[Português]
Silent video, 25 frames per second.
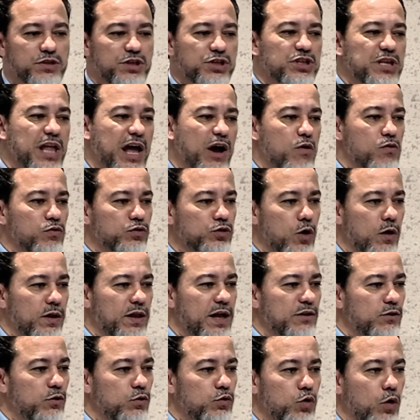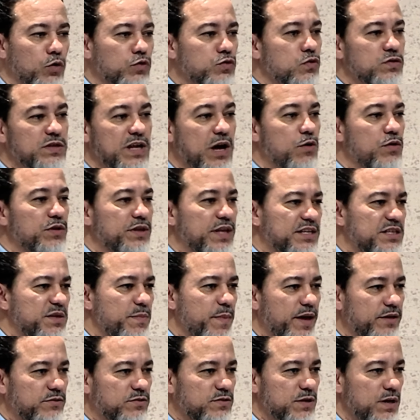está controlando todos os
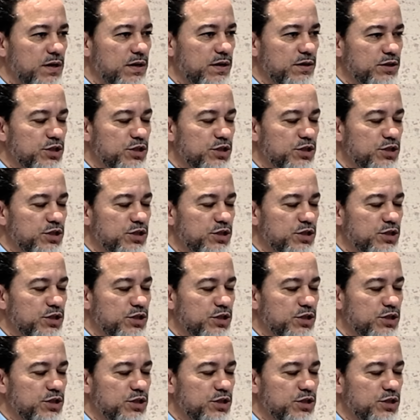acontecimentos.